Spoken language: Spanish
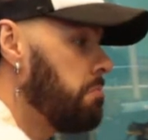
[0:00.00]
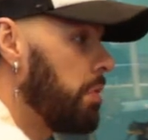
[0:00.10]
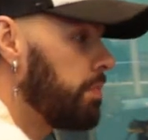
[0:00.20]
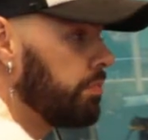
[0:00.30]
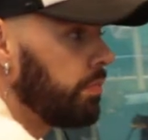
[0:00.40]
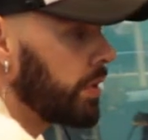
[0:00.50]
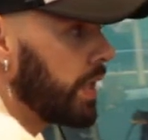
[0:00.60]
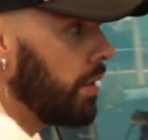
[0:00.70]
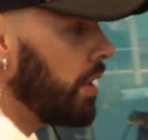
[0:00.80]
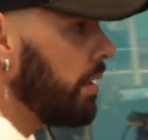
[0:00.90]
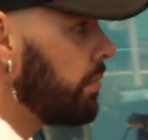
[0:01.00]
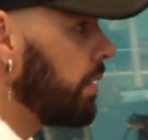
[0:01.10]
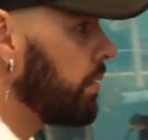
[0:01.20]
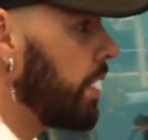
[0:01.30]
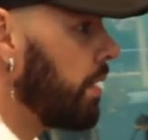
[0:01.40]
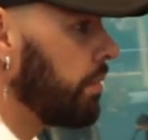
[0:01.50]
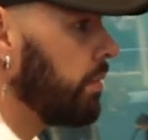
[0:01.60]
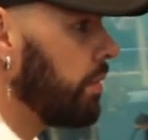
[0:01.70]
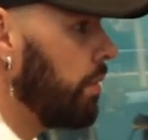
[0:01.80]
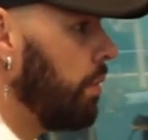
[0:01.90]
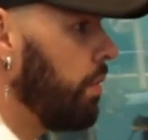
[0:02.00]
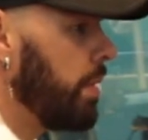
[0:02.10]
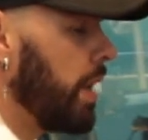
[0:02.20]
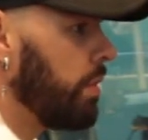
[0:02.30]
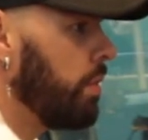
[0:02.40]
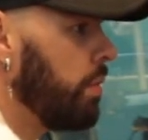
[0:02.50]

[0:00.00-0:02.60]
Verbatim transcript: Pues, pues creo que, hubo miedo,